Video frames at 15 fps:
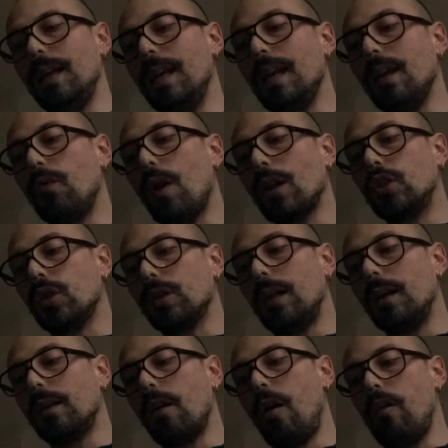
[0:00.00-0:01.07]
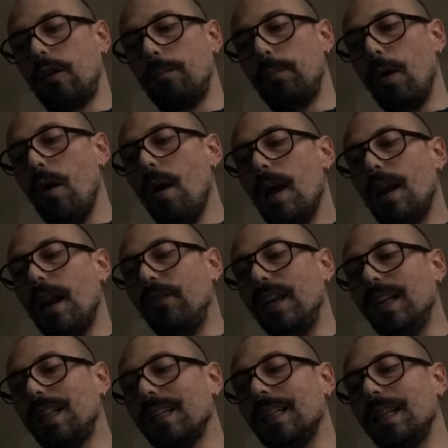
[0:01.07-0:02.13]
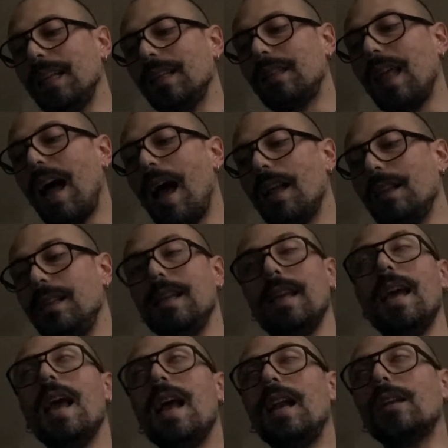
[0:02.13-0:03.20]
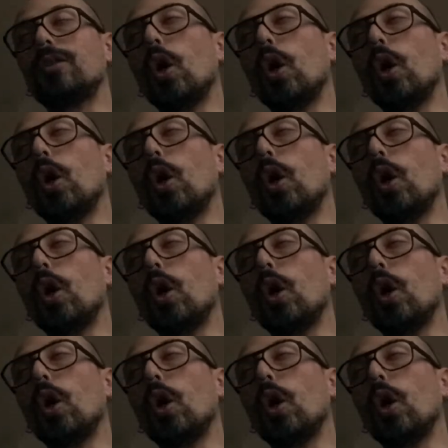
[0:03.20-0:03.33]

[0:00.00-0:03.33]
il linguaggio del corpo, la verità dei dettagli, la